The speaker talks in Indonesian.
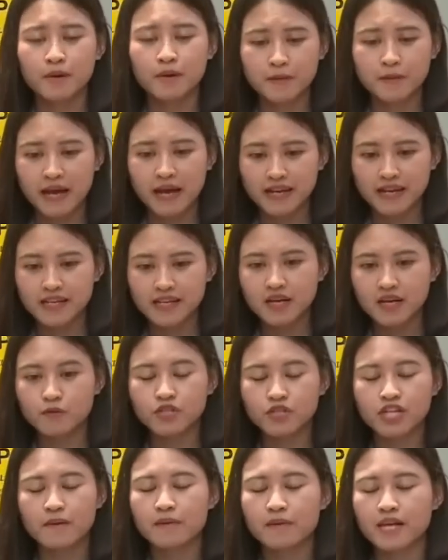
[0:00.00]
permanen
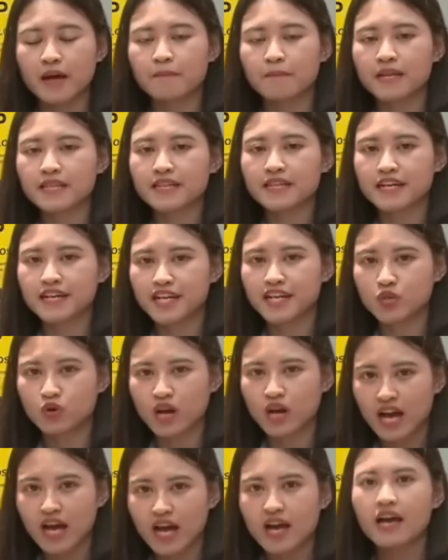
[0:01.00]
kemudian merambat ke
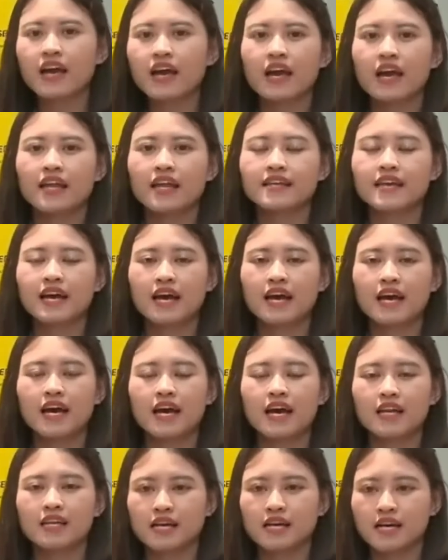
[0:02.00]
gedung A
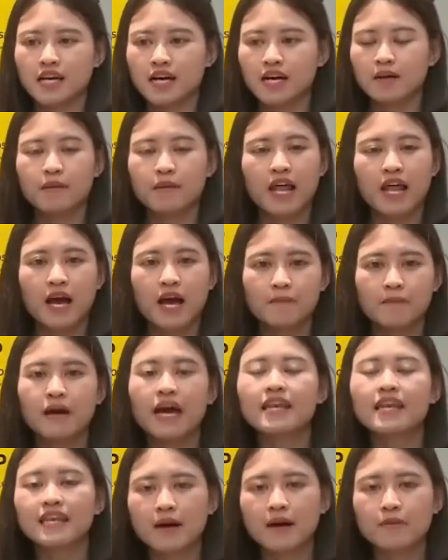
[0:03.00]
dan e, melahap
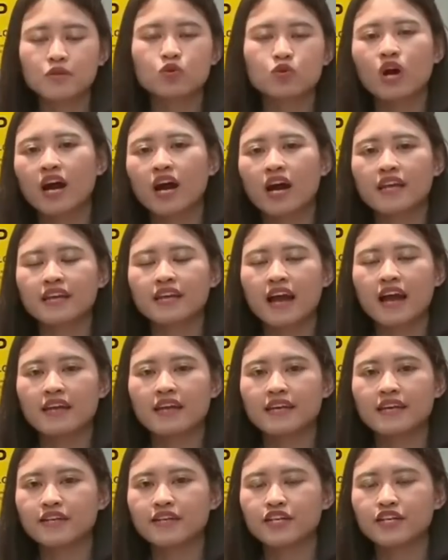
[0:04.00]
enam ruangan yang
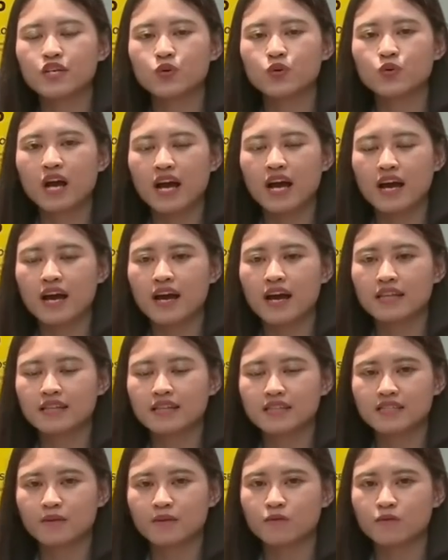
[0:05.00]
ada di gedung A
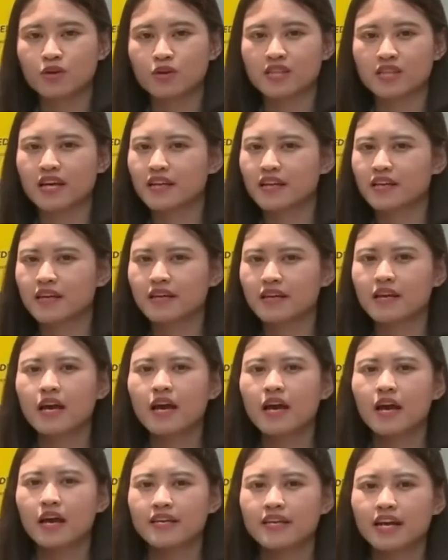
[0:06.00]
tersebut. Nah ini
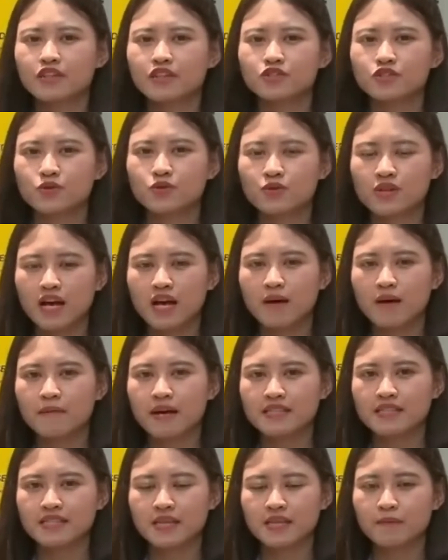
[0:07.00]
yang juga
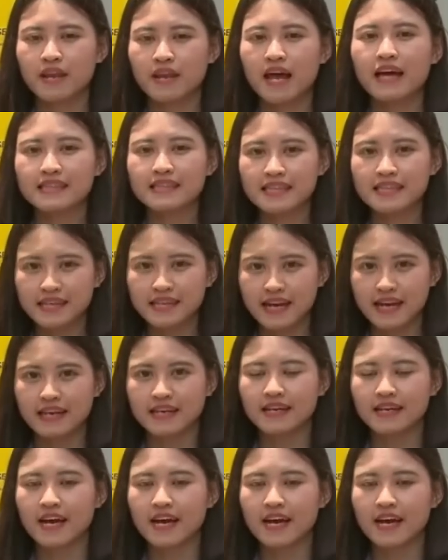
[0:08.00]
masih diperhatikan